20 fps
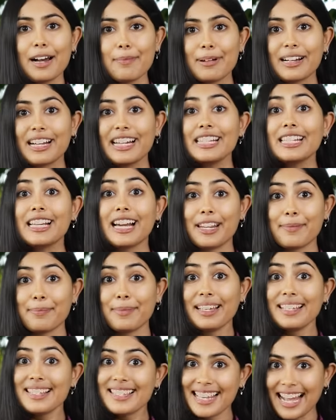अब अगर
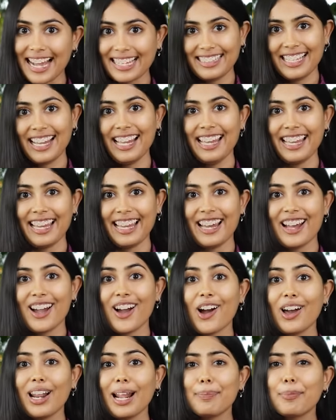गर्मियाँ ज़्यादा है
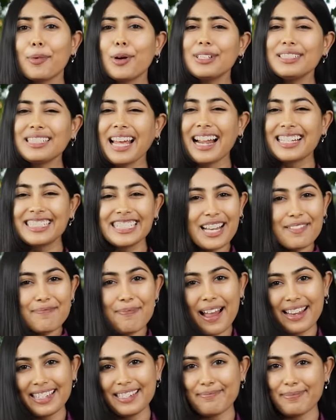और आपको ठंडा
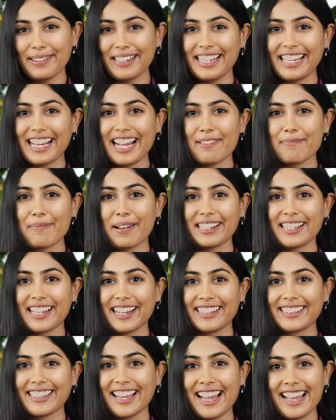पानी पीने का मन
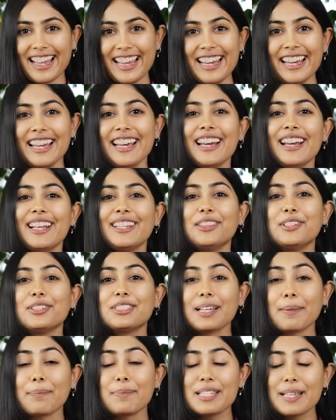करता है तो
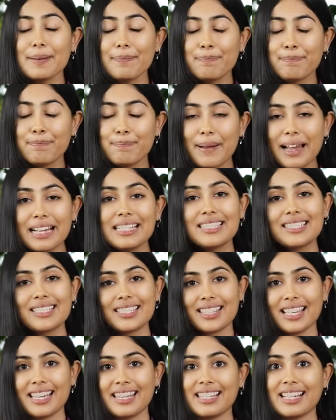सबसे
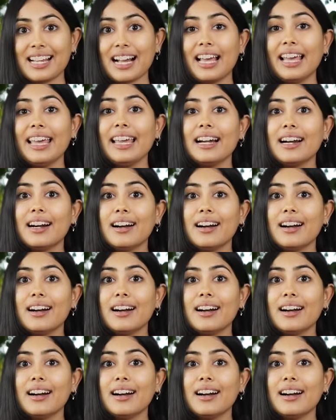बेस्ट तरीका है